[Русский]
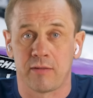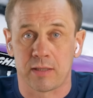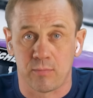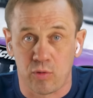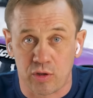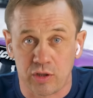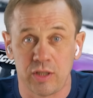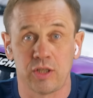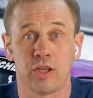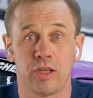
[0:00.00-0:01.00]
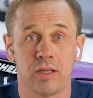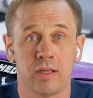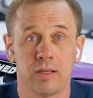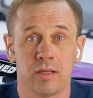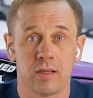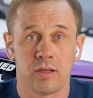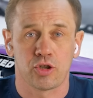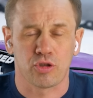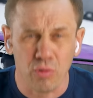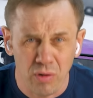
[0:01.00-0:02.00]
возможность. Банк,
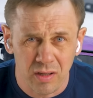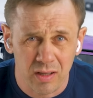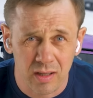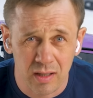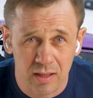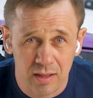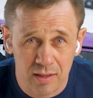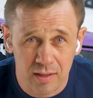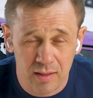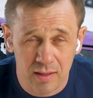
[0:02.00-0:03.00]
что? Причем то, что вас сейчас